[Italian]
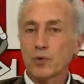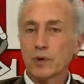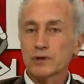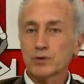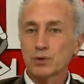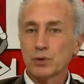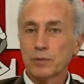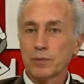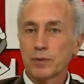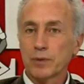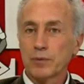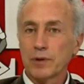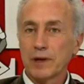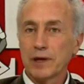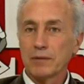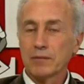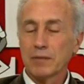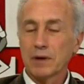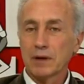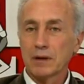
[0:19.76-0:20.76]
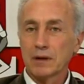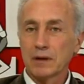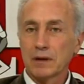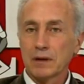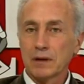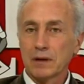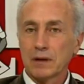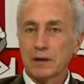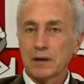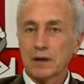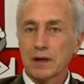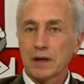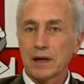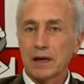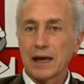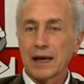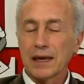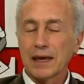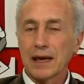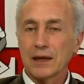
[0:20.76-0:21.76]
questo il problema, che
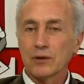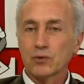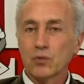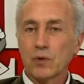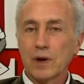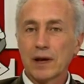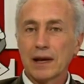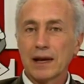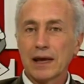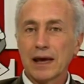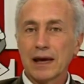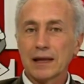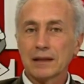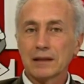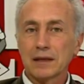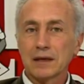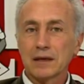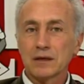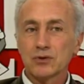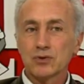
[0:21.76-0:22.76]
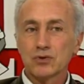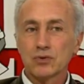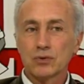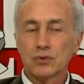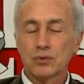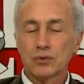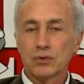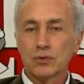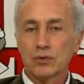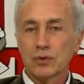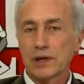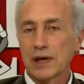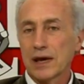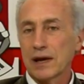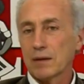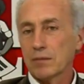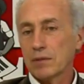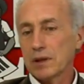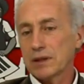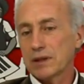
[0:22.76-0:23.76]
lei ha due alleati che sono
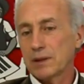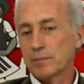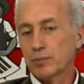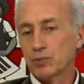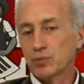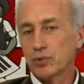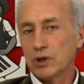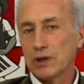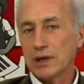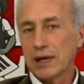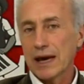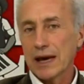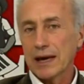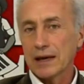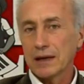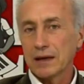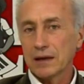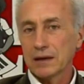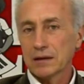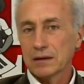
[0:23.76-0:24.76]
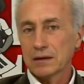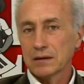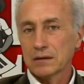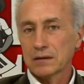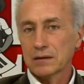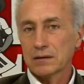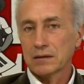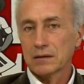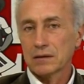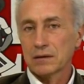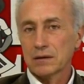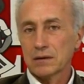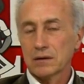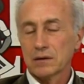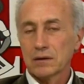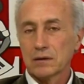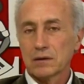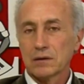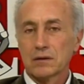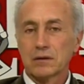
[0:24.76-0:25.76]
chiaramente putiniani,
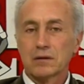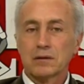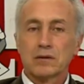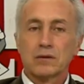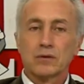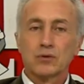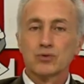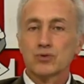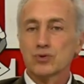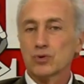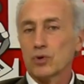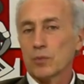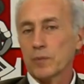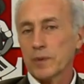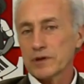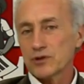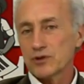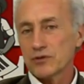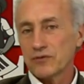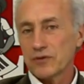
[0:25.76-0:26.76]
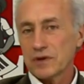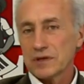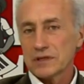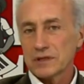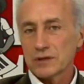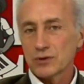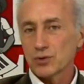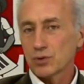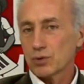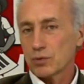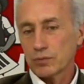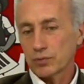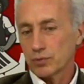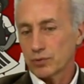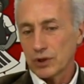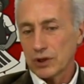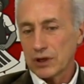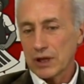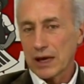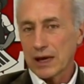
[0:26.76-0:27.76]
non sono pacifisti, sono
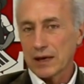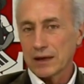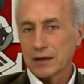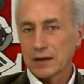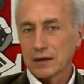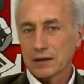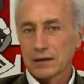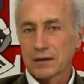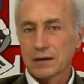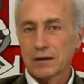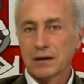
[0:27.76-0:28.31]
putiniani,